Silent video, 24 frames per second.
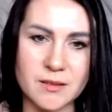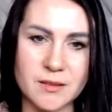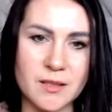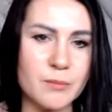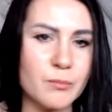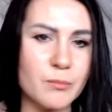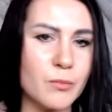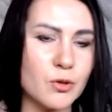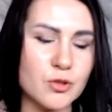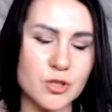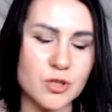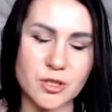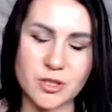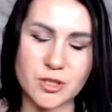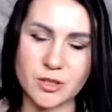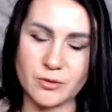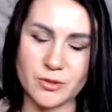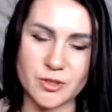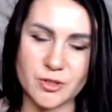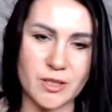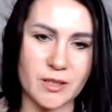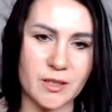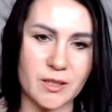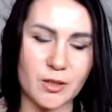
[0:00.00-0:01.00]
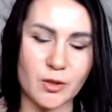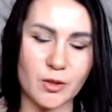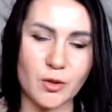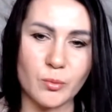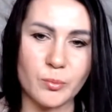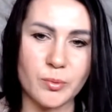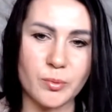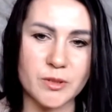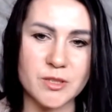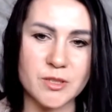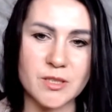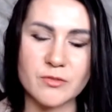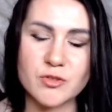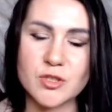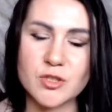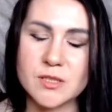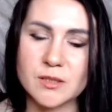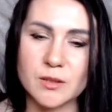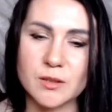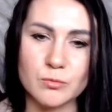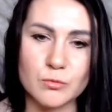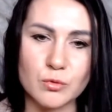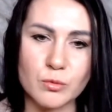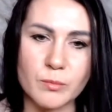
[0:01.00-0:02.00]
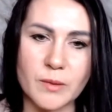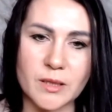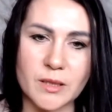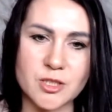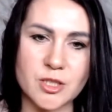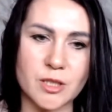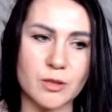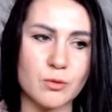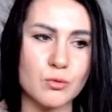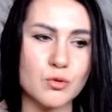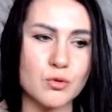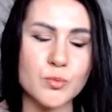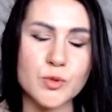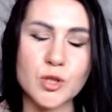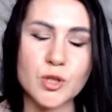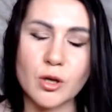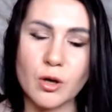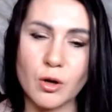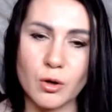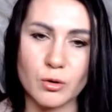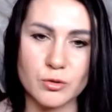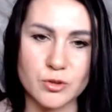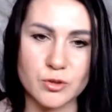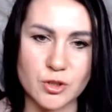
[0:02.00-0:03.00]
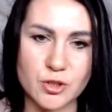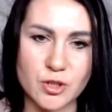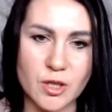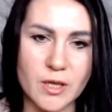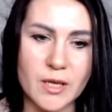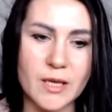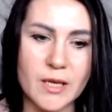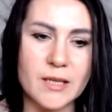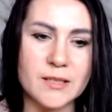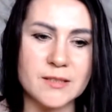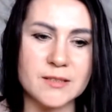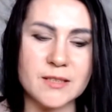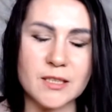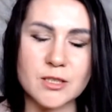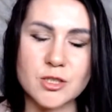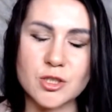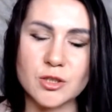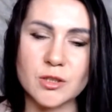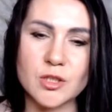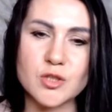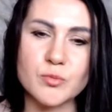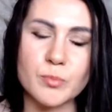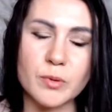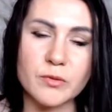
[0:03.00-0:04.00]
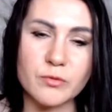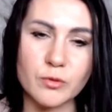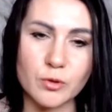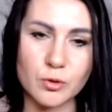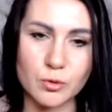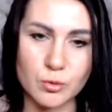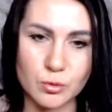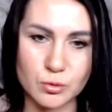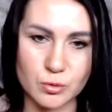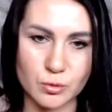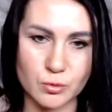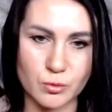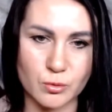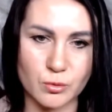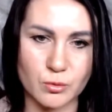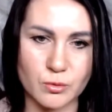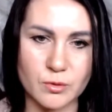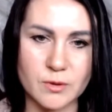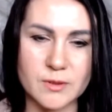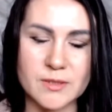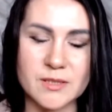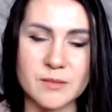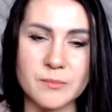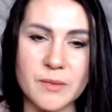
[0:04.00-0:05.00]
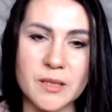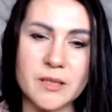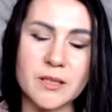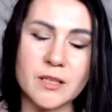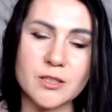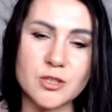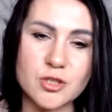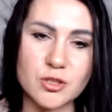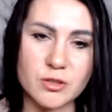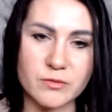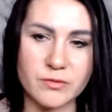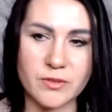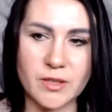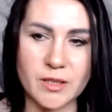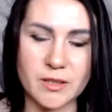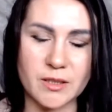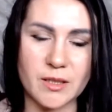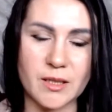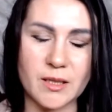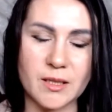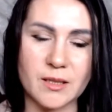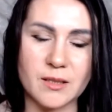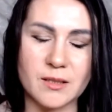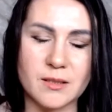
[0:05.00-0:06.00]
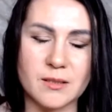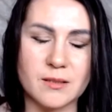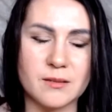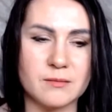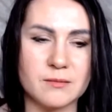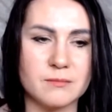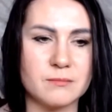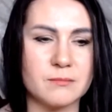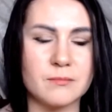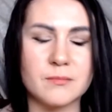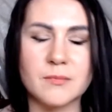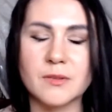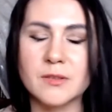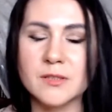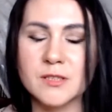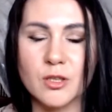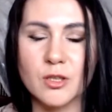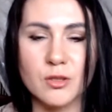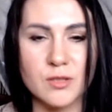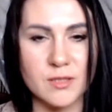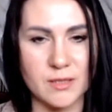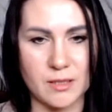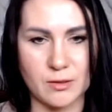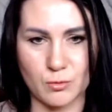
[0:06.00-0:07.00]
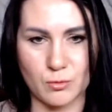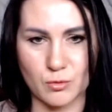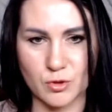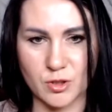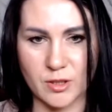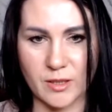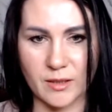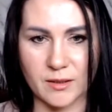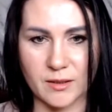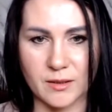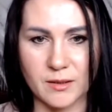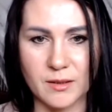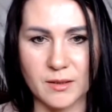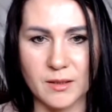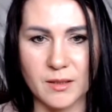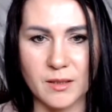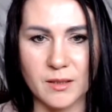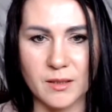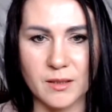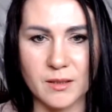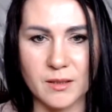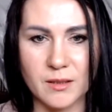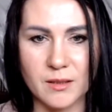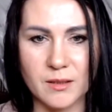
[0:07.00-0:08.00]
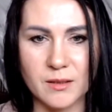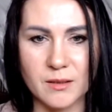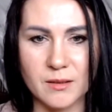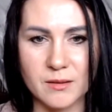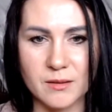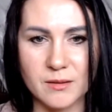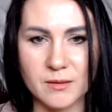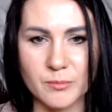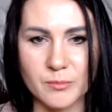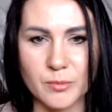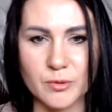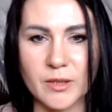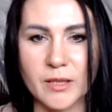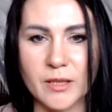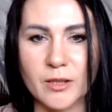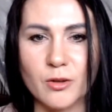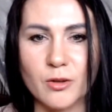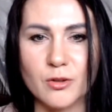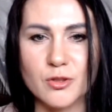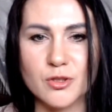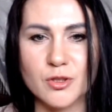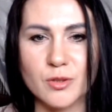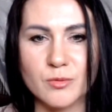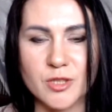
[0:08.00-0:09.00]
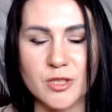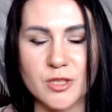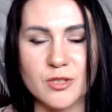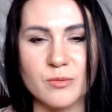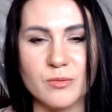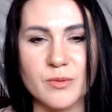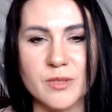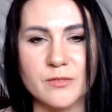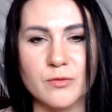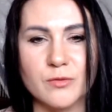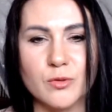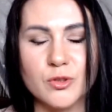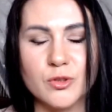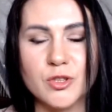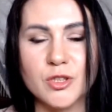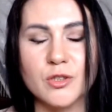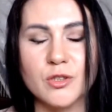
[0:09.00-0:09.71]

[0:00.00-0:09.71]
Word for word: Nie może czegoś takiego być. Ja wszystkim tłumaczę, jak już przechodzisz, zaczynasz powolutku zmieniać żywienie, zostań już tak. Bo najgorszą rzeczą jest